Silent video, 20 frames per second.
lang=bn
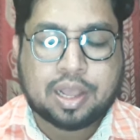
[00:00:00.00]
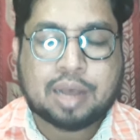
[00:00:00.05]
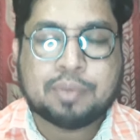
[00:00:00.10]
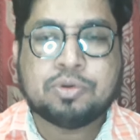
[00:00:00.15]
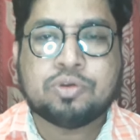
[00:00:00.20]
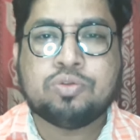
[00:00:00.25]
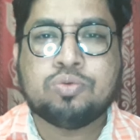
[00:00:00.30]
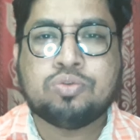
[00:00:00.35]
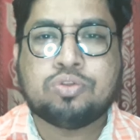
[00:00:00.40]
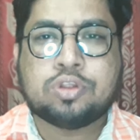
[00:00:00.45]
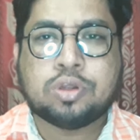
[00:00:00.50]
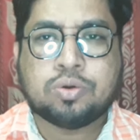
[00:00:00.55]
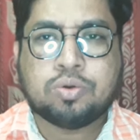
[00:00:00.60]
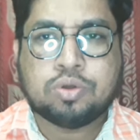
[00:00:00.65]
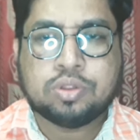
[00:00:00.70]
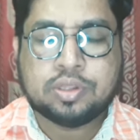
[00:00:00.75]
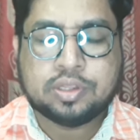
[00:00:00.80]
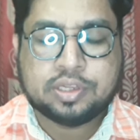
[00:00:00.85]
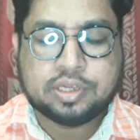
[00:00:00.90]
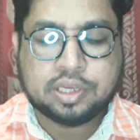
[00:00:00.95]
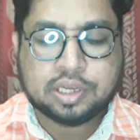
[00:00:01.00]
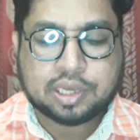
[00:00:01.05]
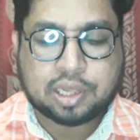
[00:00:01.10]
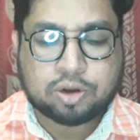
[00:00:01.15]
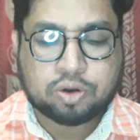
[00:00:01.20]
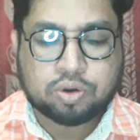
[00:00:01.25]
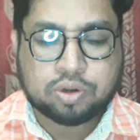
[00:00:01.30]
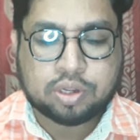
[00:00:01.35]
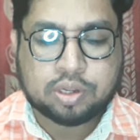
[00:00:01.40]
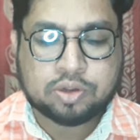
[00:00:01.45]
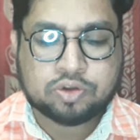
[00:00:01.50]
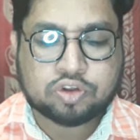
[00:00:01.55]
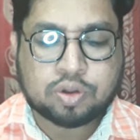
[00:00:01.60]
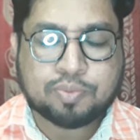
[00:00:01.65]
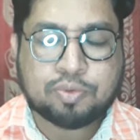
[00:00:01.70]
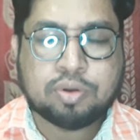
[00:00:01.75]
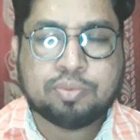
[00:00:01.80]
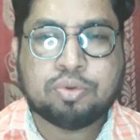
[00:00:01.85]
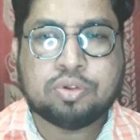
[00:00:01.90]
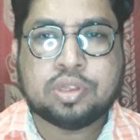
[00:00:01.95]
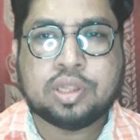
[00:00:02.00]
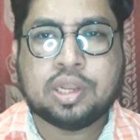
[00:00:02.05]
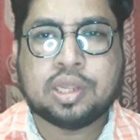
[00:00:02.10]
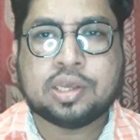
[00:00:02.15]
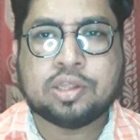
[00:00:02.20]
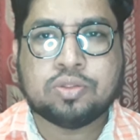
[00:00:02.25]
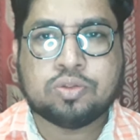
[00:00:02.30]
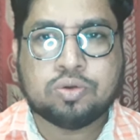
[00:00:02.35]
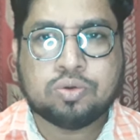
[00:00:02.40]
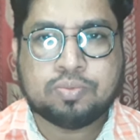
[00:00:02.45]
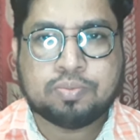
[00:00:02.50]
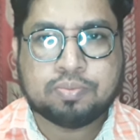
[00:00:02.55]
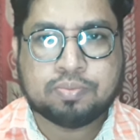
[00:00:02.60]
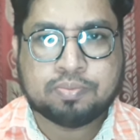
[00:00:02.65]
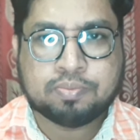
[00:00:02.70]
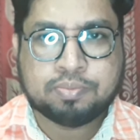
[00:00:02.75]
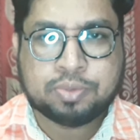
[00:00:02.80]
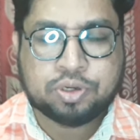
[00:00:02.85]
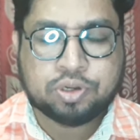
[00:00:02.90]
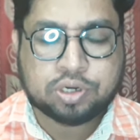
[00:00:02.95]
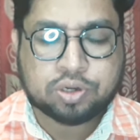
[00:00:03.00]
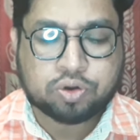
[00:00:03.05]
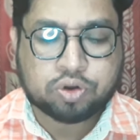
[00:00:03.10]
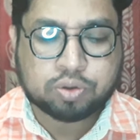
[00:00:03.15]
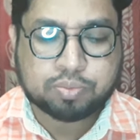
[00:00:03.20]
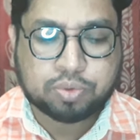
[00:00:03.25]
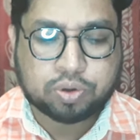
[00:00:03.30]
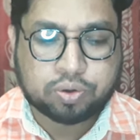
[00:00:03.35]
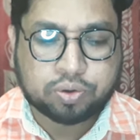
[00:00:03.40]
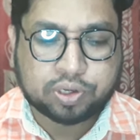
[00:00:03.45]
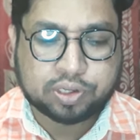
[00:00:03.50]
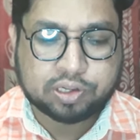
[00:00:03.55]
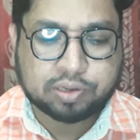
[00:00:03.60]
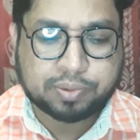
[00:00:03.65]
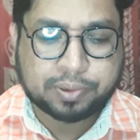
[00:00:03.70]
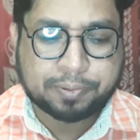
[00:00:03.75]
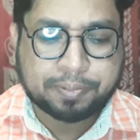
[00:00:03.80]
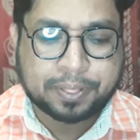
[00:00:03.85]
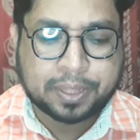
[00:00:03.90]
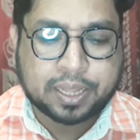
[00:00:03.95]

আমি শুধু উত্তরগুলোই দিচ্ছি কারণ সবগুলো বলতে গেলে কিন্তু ভিডিওটা অনেক বড় হয়ে যাবে